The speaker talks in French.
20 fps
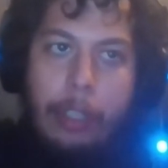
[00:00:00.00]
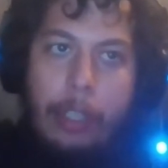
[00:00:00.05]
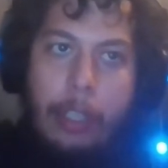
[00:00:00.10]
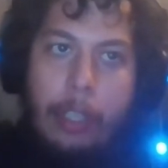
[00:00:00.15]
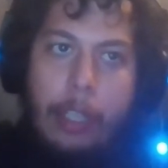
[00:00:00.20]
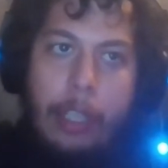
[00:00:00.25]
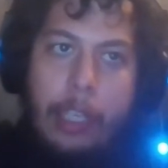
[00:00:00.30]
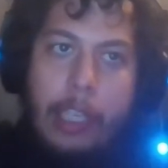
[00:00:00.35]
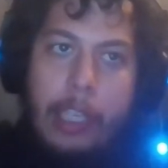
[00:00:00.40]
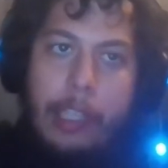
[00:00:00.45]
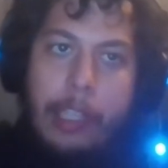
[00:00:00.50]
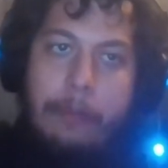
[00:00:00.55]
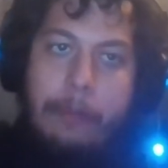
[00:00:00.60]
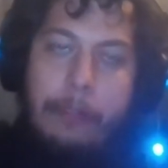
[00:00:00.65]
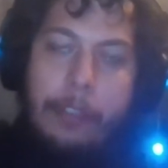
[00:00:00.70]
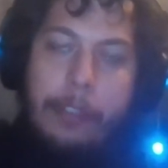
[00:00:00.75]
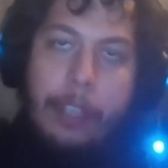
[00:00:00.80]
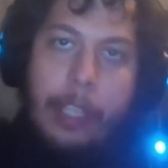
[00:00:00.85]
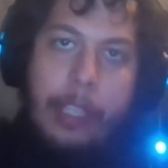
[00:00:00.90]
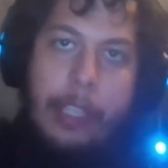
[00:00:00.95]
L'individu a
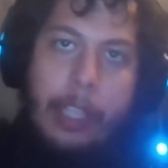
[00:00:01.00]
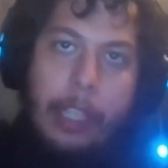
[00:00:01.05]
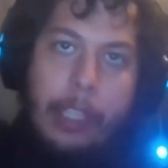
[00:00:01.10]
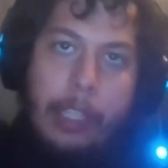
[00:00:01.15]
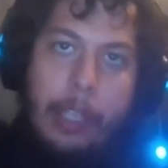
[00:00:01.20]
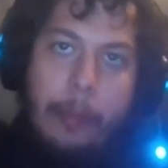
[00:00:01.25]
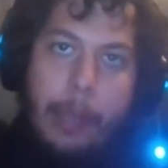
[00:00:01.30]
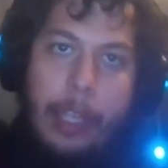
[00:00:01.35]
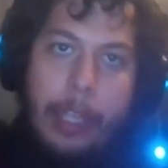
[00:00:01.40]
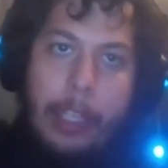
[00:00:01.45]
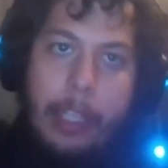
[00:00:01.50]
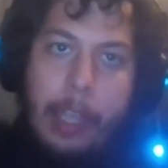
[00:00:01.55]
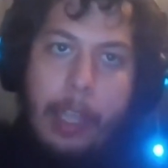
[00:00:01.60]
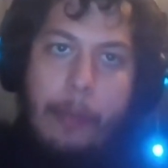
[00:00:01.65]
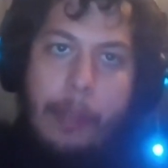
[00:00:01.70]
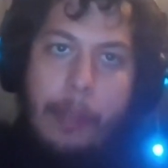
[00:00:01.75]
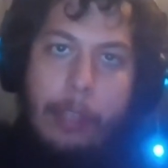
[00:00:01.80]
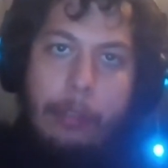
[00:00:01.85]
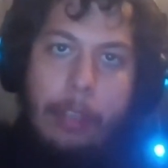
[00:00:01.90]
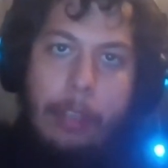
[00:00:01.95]
dernièrement été
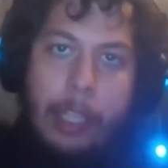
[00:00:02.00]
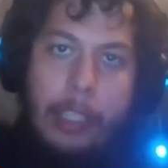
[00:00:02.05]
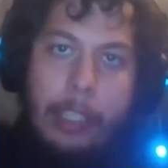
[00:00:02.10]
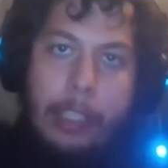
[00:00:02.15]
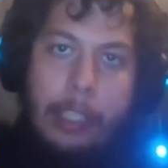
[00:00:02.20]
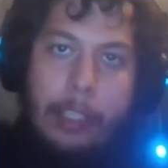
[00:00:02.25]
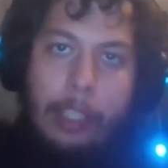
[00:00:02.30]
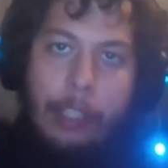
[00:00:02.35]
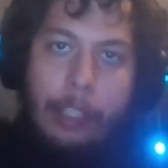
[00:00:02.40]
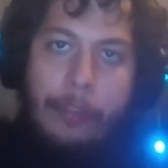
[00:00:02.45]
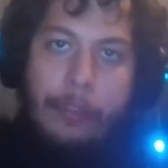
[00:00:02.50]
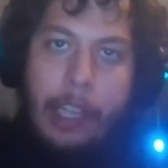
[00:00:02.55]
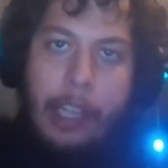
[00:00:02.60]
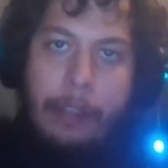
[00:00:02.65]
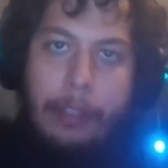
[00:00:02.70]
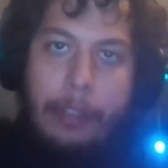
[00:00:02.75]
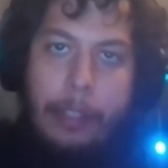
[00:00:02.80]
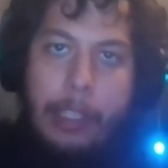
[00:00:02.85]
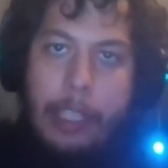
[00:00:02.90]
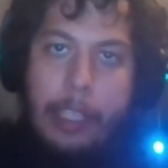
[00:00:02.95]
aperçu dans la stratosphère avec une
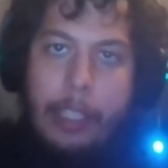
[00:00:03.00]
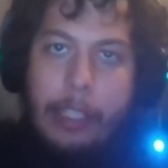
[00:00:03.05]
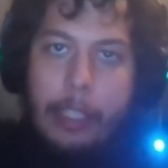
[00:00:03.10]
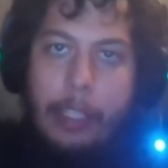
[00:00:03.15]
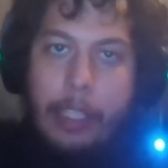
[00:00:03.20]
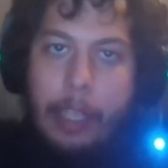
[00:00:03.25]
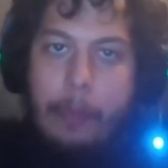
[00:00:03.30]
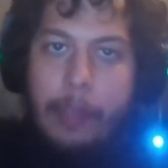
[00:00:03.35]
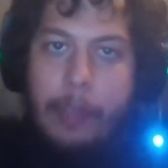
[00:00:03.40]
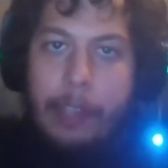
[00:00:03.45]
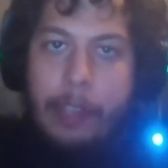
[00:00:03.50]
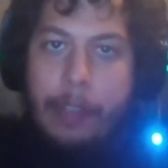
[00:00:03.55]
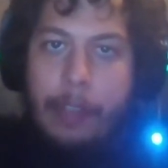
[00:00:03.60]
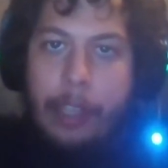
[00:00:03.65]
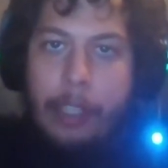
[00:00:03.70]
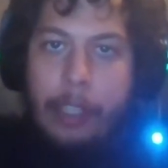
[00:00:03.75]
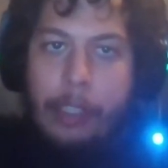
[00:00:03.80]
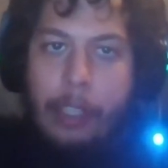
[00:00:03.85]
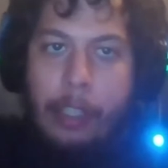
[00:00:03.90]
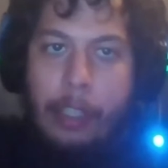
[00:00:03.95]
descente rapide vers le
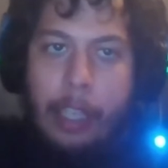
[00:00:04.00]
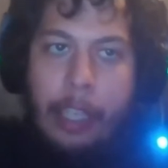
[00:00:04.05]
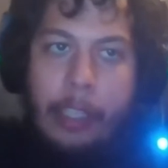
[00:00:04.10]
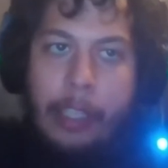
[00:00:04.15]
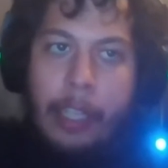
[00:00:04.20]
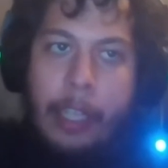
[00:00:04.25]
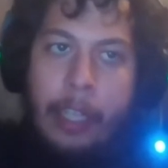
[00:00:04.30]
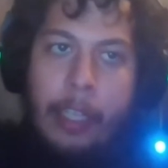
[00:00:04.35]
centre de la Terre.